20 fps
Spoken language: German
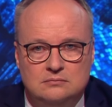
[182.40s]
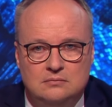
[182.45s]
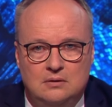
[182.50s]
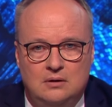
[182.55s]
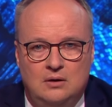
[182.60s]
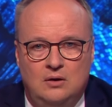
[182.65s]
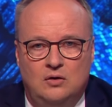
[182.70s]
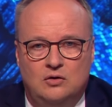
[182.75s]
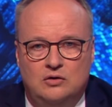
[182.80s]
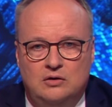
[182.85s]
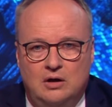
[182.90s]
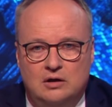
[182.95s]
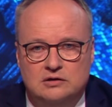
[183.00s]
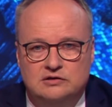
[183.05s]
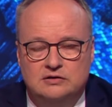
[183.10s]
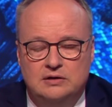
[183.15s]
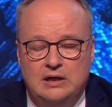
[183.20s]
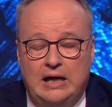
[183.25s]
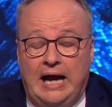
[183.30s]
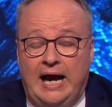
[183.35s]
Oh
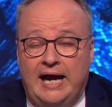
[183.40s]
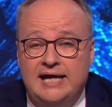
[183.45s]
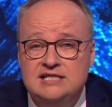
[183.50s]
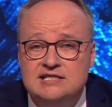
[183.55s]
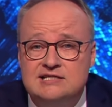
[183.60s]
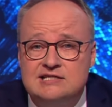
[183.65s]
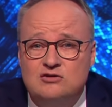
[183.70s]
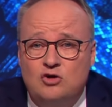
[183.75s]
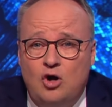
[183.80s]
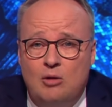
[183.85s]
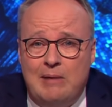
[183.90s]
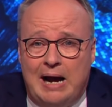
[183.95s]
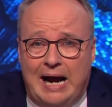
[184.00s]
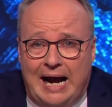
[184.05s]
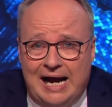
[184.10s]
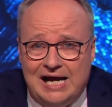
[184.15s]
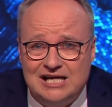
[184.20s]
Gott, 1,8